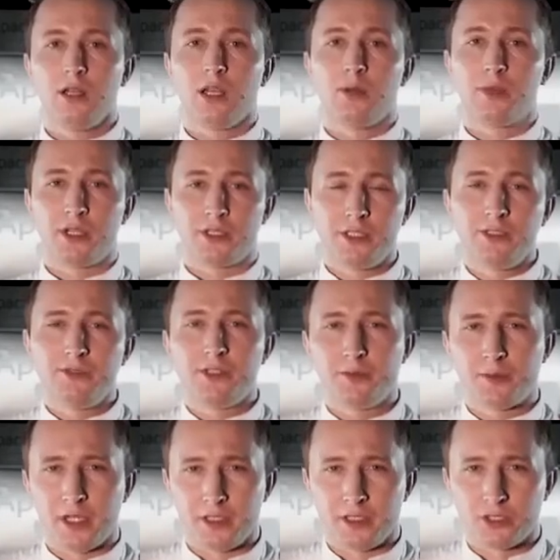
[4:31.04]
Обратите
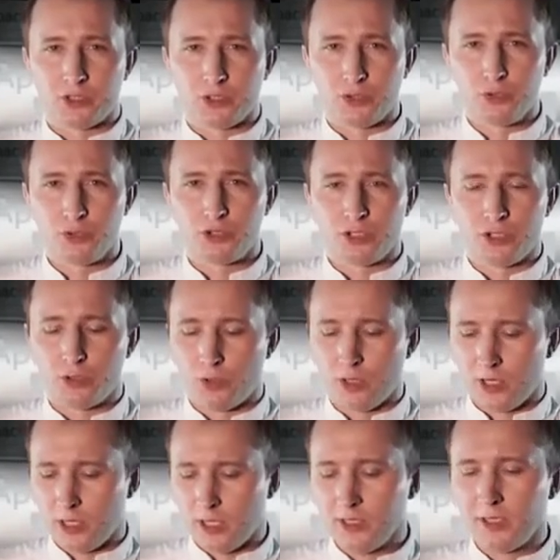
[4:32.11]
внимание, что кутеры
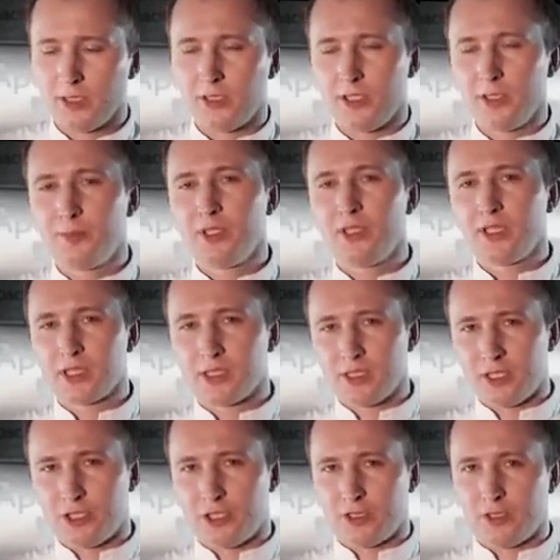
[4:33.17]
Huracan не
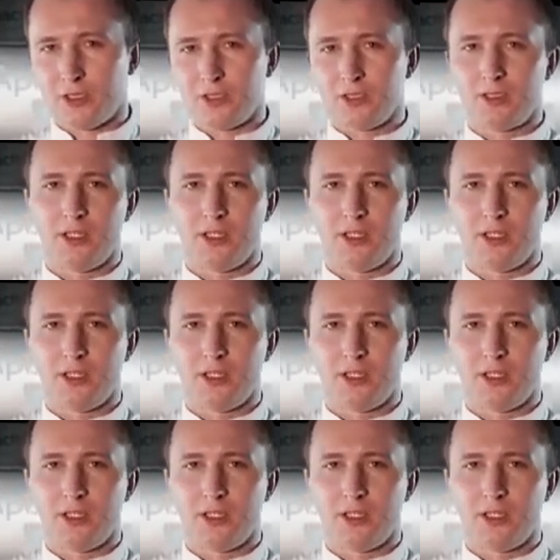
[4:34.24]
предназначены